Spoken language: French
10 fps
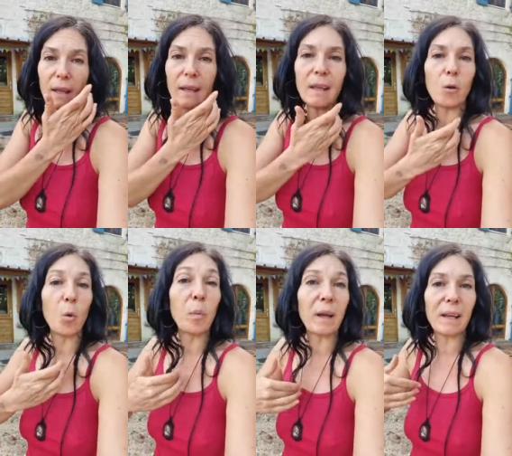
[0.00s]
et
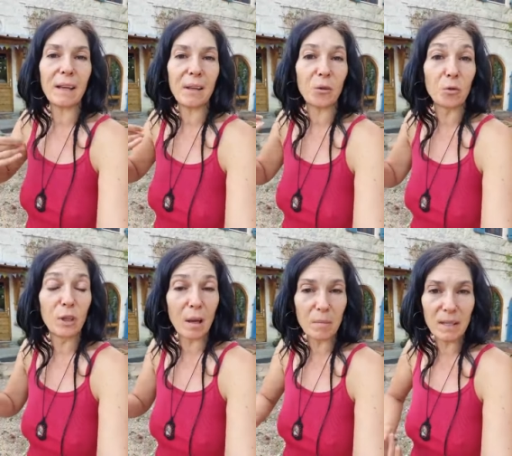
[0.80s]
auprès
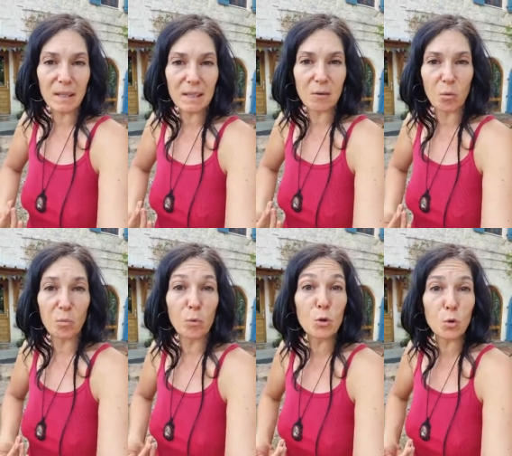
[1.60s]
d'amis qui ont
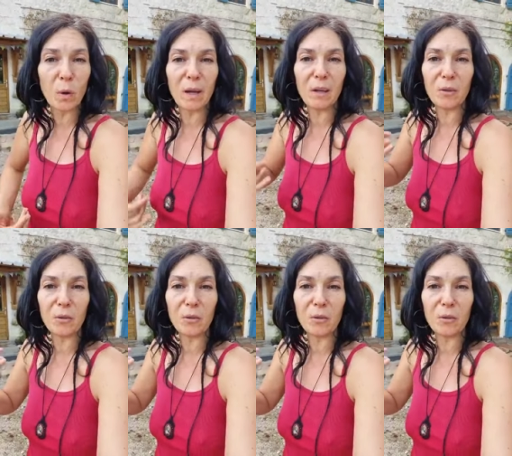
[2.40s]
besoin